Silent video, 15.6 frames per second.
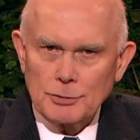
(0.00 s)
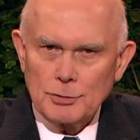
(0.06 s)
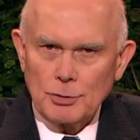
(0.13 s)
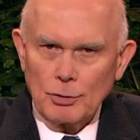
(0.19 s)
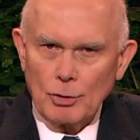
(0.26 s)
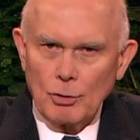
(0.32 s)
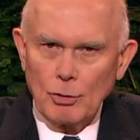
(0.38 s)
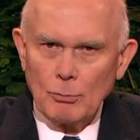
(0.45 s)

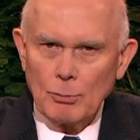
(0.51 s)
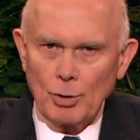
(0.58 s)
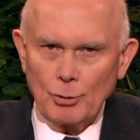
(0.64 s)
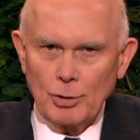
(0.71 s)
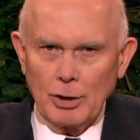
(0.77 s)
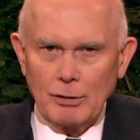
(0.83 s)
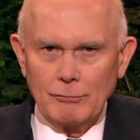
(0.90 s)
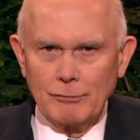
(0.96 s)
除了
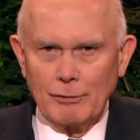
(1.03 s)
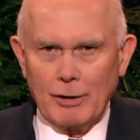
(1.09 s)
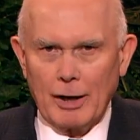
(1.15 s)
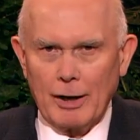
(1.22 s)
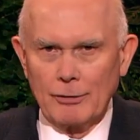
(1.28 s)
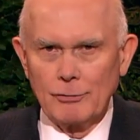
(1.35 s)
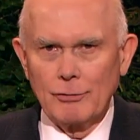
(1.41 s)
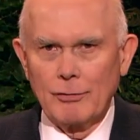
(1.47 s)

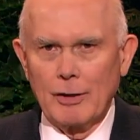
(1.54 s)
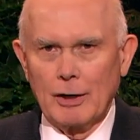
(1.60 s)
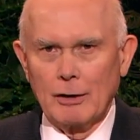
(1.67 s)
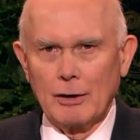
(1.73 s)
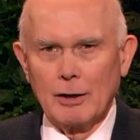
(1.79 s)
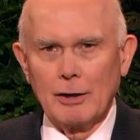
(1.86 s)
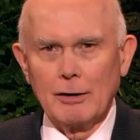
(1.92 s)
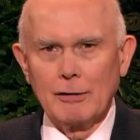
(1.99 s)
出
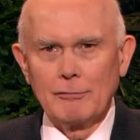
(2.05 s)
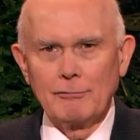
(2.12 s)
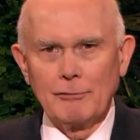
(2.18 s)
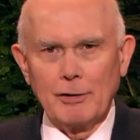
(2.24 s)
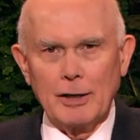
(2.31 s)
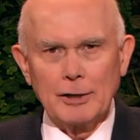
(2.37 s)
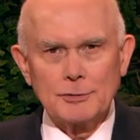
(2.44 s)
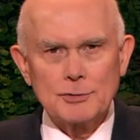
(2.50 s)
于对
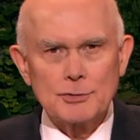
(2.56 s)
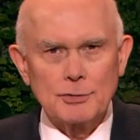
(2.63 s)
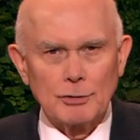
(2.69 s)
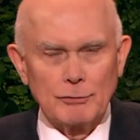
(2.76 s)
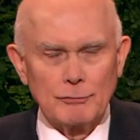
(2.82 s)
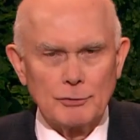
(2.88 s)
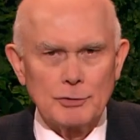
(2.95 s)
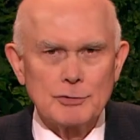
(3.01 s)
活
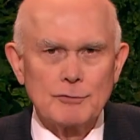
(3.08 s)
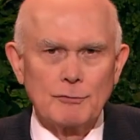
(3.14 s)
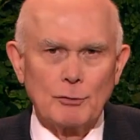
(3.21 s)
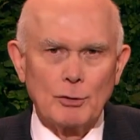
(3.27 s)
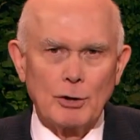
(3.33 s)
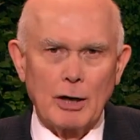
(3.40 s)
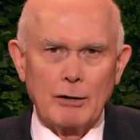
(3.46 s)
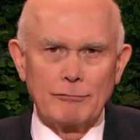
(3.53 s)
着和
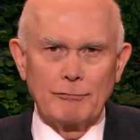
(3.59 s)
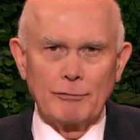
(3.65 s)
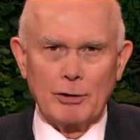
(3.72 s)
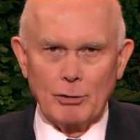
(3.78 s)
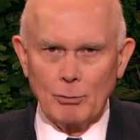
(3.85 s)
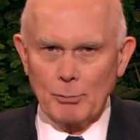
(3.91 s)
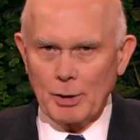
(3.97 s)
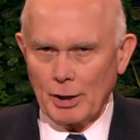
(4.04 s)
已逝
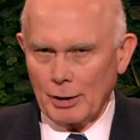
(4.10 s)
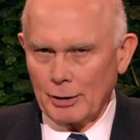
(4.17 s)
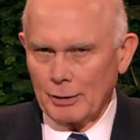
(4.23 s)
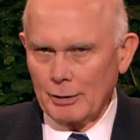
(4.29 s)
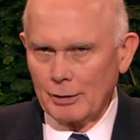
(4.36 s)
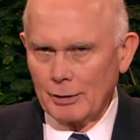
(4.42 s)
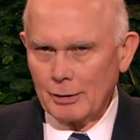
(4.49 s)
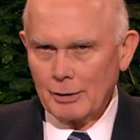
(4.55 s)
同胞的
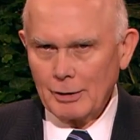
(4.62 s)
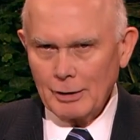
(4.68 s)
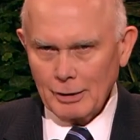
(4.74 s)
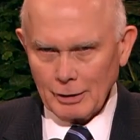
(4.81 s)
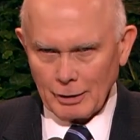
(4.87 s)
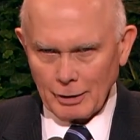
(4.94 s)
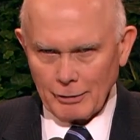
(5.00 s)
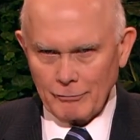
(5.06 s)
爱与服
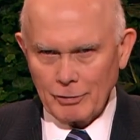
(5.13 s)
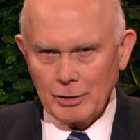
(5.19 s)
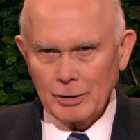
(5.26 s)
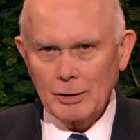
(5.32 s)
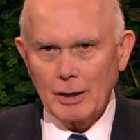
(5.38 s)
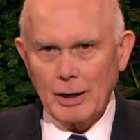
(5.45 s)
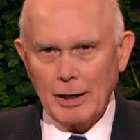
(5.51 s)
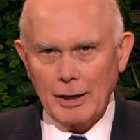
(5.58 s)
务之
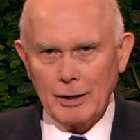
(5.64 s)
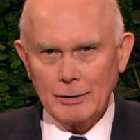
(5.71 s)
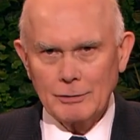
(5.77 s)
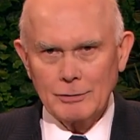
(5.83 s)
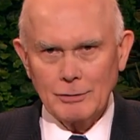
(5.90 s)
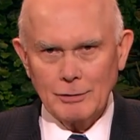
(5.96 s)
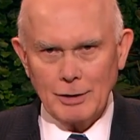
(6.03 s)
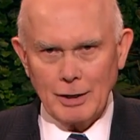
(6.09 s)
外，
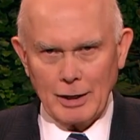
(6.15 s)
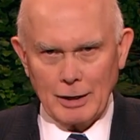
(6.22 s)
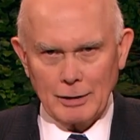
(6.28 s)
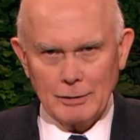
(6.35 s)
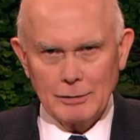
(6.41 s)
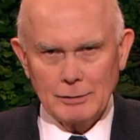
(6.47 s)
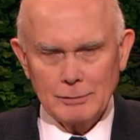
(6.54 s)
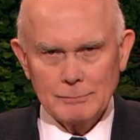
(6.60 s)
别无
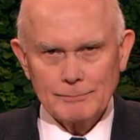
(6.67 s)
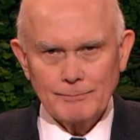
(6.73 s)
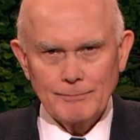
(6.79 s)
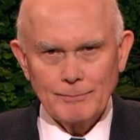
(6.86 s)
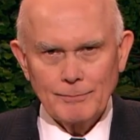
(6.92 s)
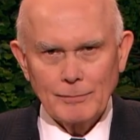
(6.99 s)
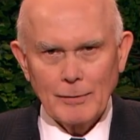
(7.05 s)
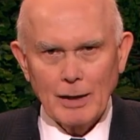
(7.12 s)
其他动
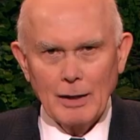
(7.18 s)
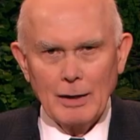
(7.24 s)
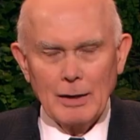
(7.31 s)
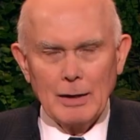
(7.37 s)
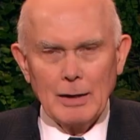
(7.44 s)
机。